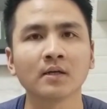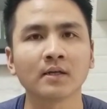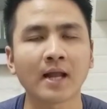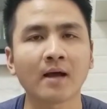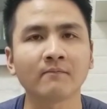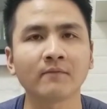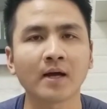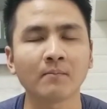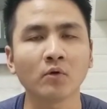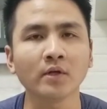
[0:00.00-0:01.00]
làm
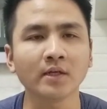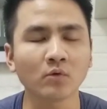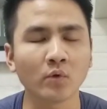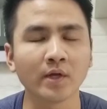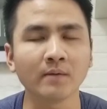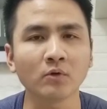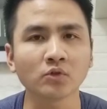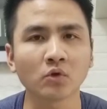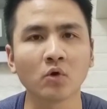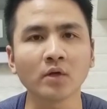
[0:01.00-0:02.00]
và mỗi quý mỗi
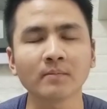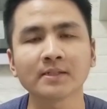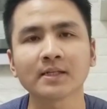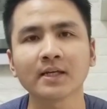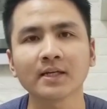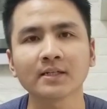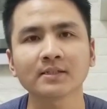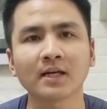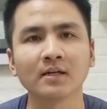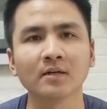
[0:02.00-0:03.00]
số thì mình sẽ
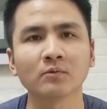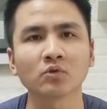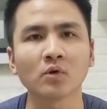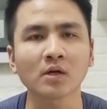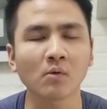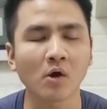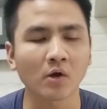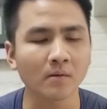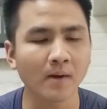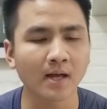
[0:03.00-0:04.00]
trả lời một số các câu
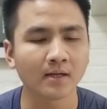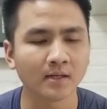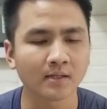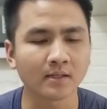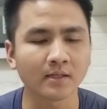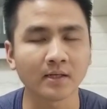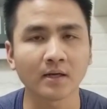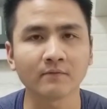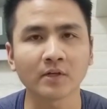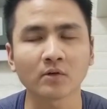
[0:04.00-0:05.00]
hỏi của các bạn thì
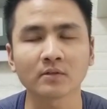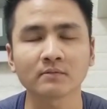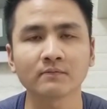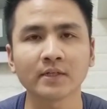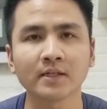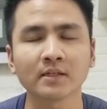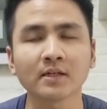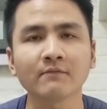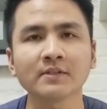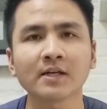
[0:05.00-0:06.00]
uh, vì vì
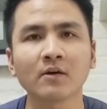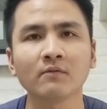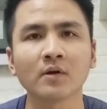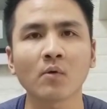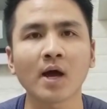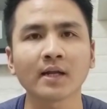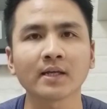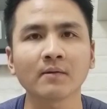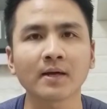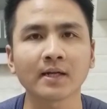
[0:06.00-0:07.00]
những cái video vừa qua
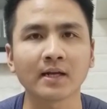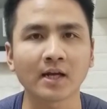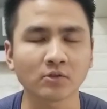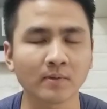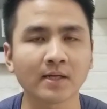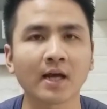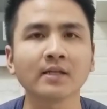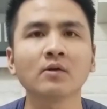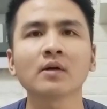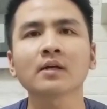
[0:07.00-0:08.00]
thì các bạn để lại cho mình khá
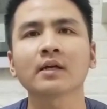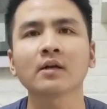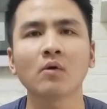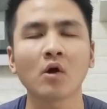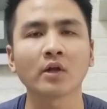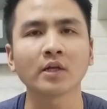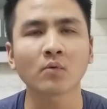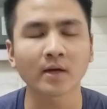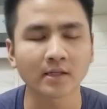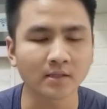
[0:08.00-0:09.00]
nhiều các cái câu hỏi liên
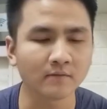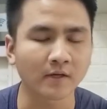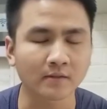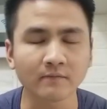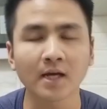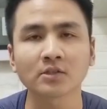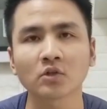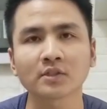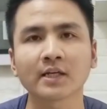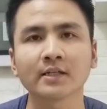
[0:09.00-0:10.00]
quan đến tư vấn và
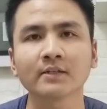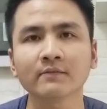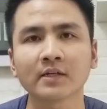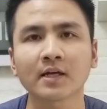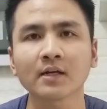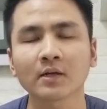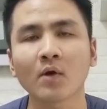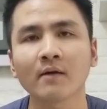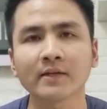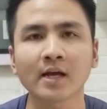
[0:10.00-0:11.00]
so sánh về các cái
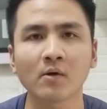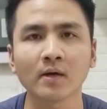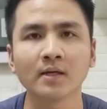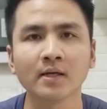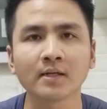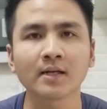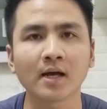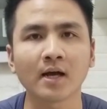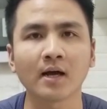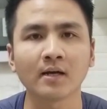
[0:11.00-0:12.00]
loa với nhau ấy nên
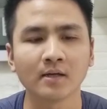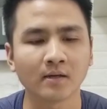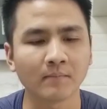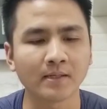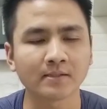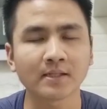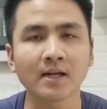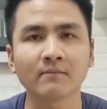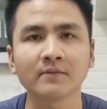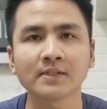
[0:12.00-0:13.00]
là mình sẽ
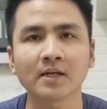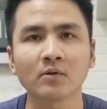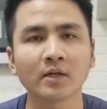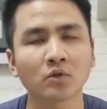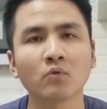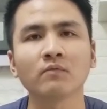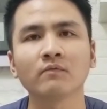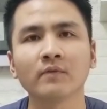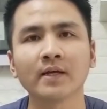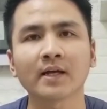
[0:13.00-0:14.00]
làm video liên tục
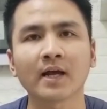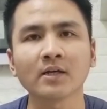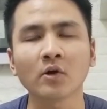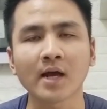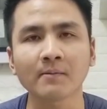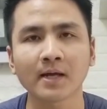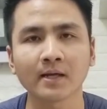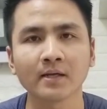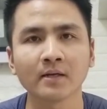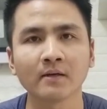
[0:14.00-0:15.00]
về cái hỏi đáp này
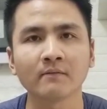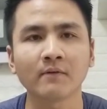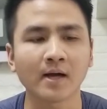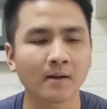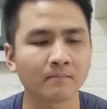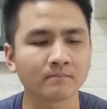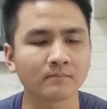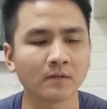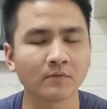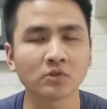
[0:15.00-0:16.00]
và
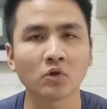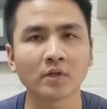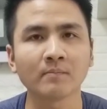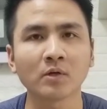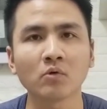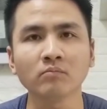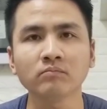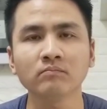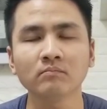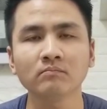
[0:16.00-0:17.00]
đợt vừa rồi thì mình cũng
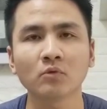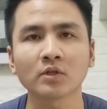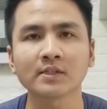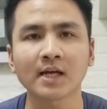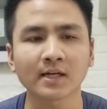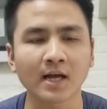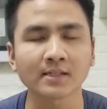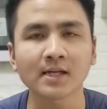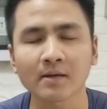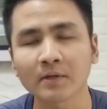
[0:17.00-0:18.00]
một thời gian
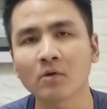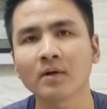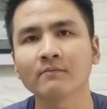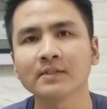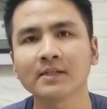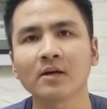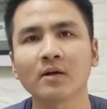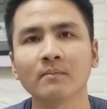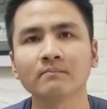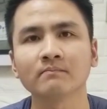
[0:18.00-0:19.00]
khá dài mình không làm video
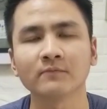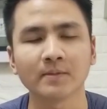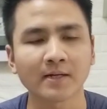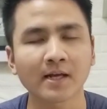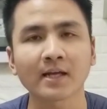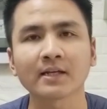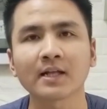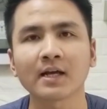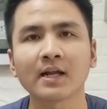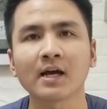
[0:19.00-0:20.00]
là vì bên cạnh người
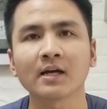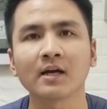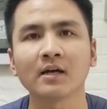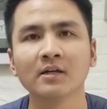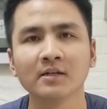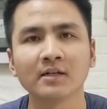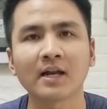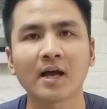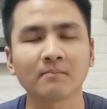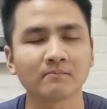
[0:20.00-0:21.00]
ta đang uh,
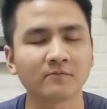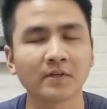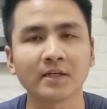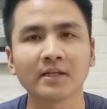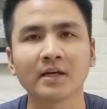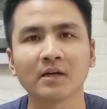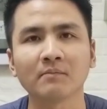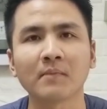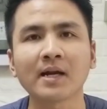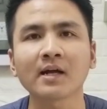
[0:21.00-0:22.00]
làm về
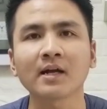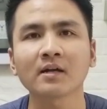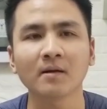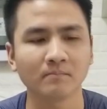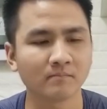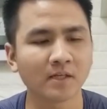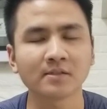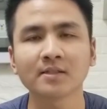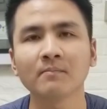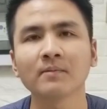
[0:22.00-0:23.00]
ờ, bán hàng đa cấp
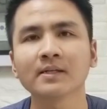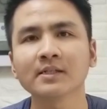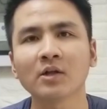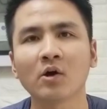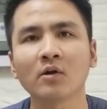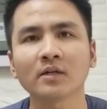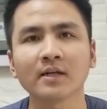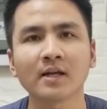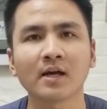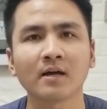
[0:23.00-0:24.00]
nhân sâm cái gì đó
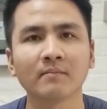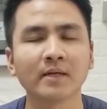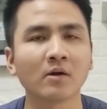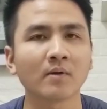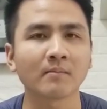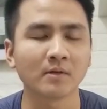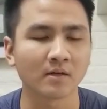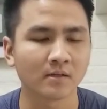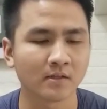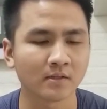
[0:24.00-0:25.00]
nên là mình không làm
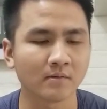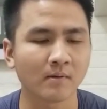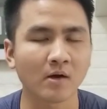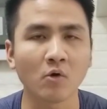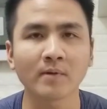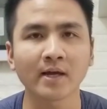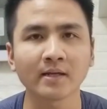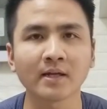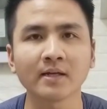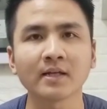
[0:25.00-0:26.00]
được nhưng mà hôm
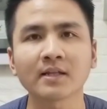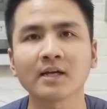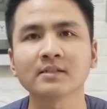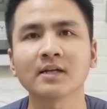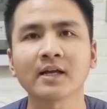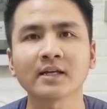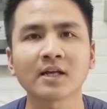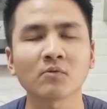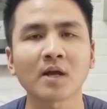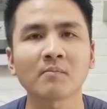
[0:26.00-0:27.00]
nay đây hiện tại giờ này người
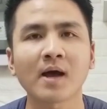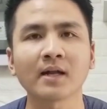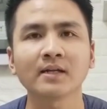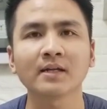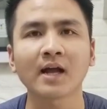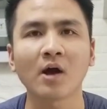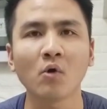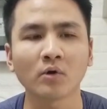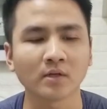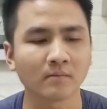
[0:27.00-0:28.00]
ta cũng đang bán nên khá
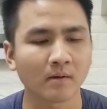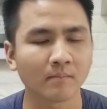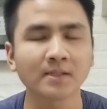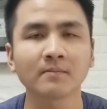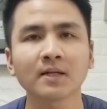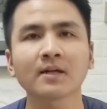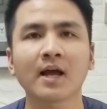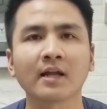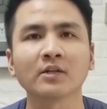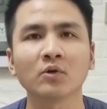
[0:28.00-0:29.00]
ổn nhưng mà bất chấp tất
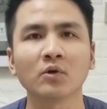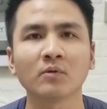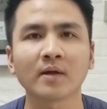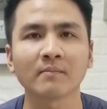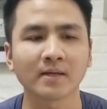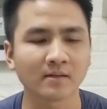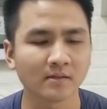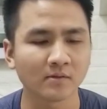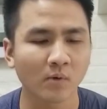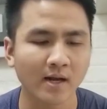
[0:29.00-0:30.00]
cả thì thôi hôm nay mình
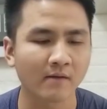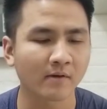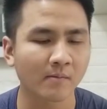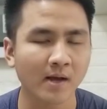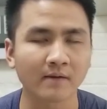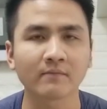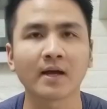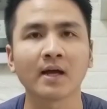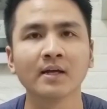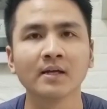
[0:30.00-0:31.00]
cứ quay lại với các bạn
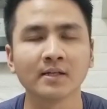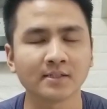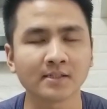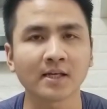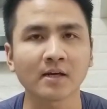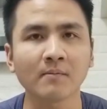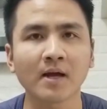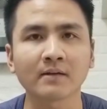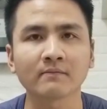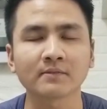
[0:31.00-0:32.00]
và chia sẻ các
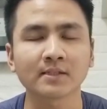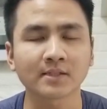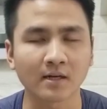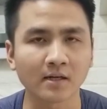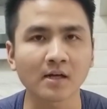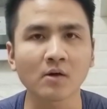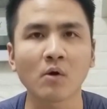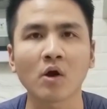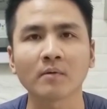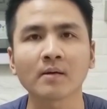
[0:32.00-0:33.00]
bạn trả lời các câu
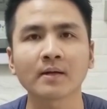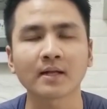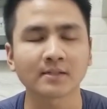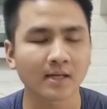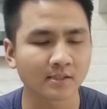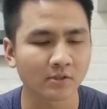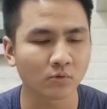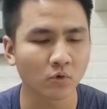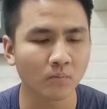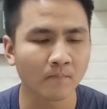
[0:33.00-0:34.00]
hỏi mà các bạn đặt ra trên
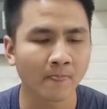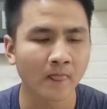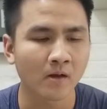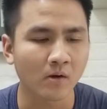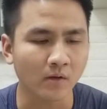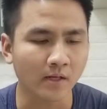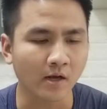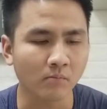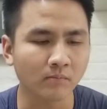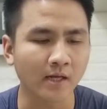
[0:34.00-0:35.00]
YouTube Ok để
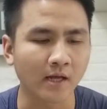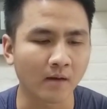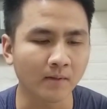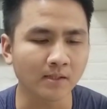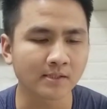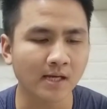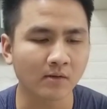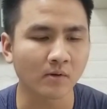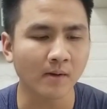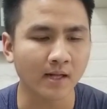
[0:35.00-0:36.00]
không để ờ, mất thời
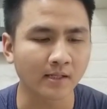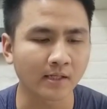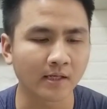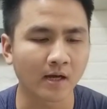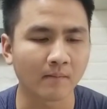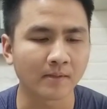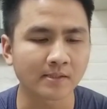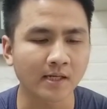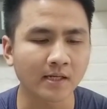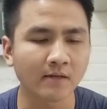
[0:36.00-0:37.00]
gian của các bạn thì ờ, mình
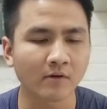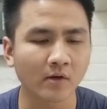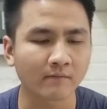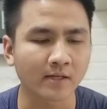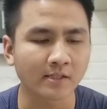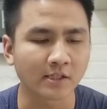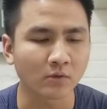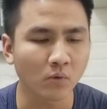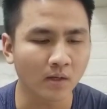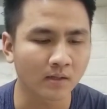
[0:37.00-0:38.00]
sẽ đi vào cái vấn đề
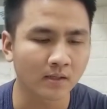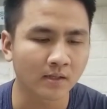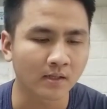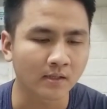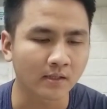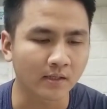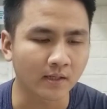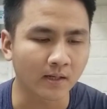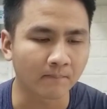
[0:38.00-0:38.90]
chính luôn thì